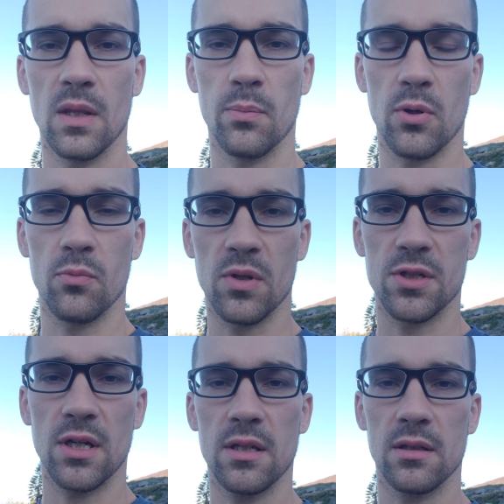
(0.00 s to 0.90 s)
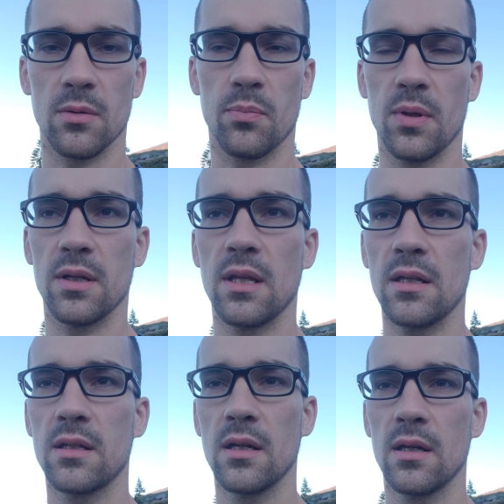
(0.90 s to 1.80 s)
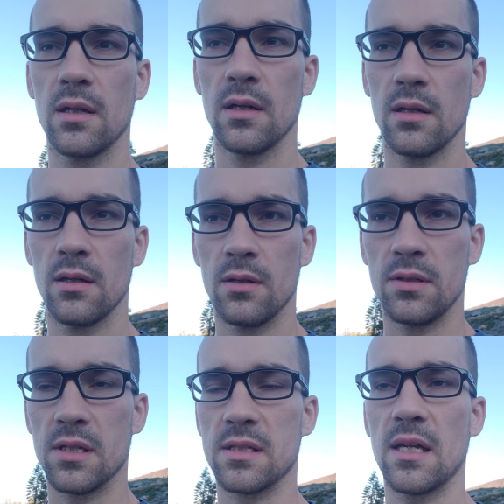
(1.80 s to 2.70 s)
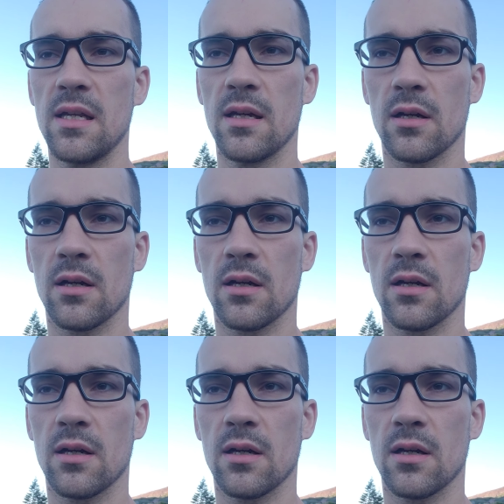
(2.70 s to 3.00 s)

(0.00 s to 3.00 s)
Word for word: приумножать это, передать те знания,